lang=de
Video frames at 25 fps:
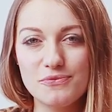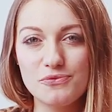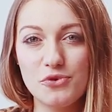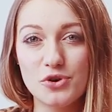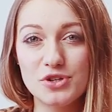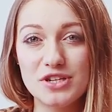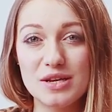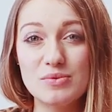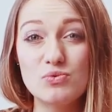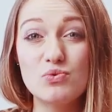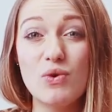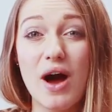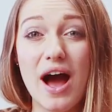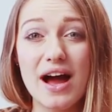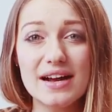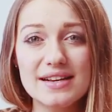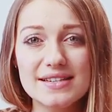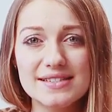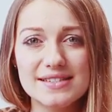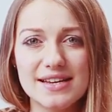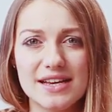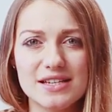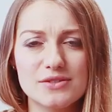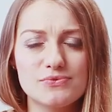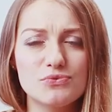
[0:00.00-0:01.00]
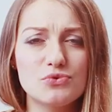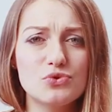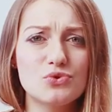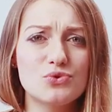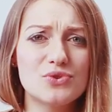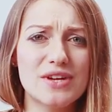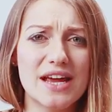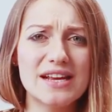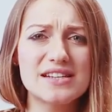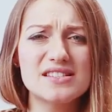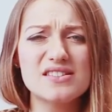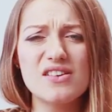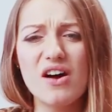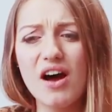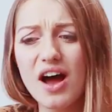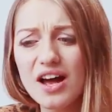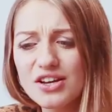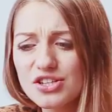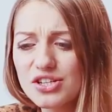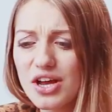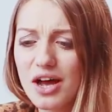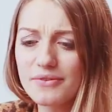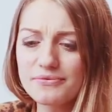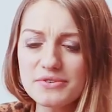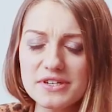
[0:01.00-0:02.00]
vor dem du Angst hast, wo du denkst, ach,
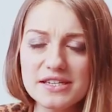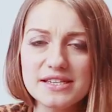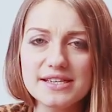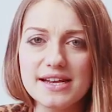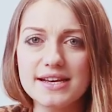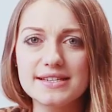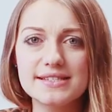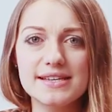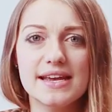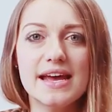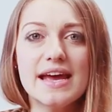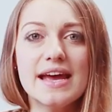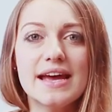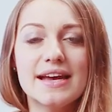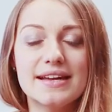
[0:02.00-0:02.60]
schaffe ich das?